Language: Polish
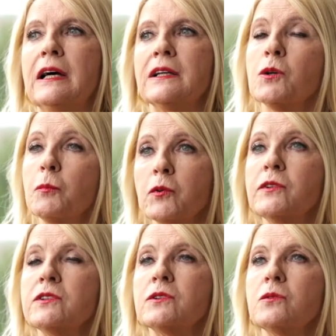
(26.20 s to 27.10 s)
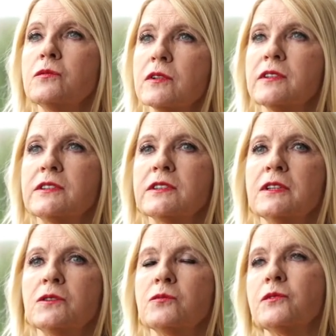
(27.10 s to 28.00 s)
do polityków, do
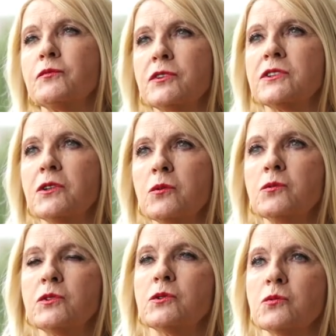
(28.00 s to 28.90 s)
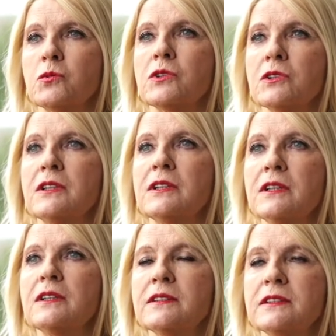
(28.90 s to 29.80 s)
decydentów, do wszystkich ludzi, którzy y,
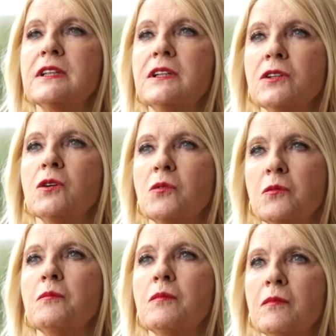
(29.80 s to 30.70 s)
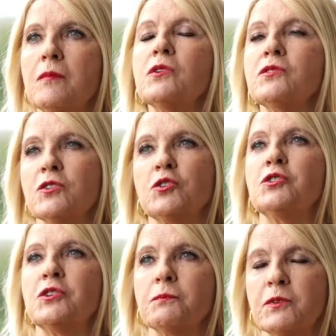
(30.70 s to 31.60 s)
cenią
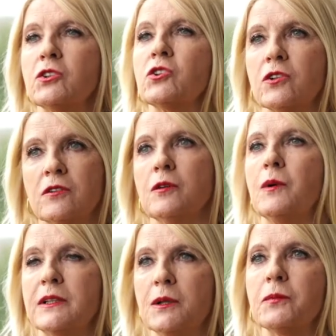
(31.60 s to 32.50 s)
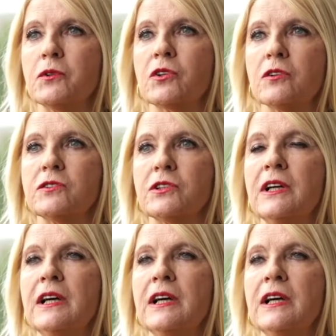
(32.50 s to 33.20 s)
mądrość przed szkodą, a nie po szkodzie.